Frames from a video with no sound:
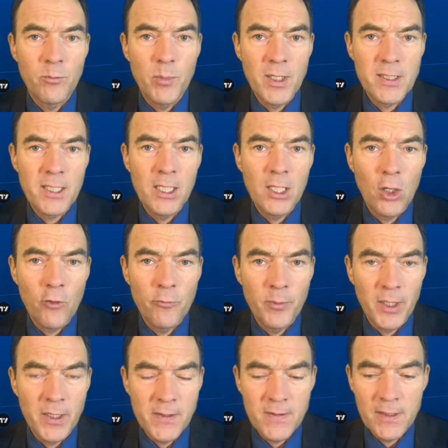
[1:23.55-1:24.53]
besser laufen
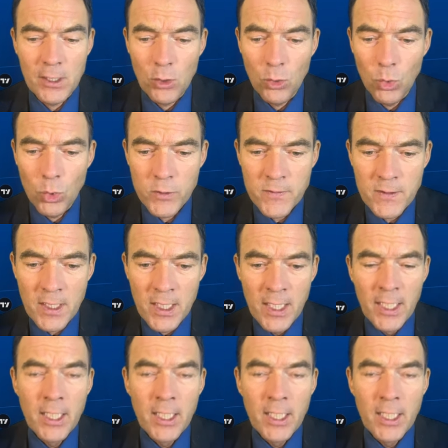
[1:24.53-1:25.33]
als die großen.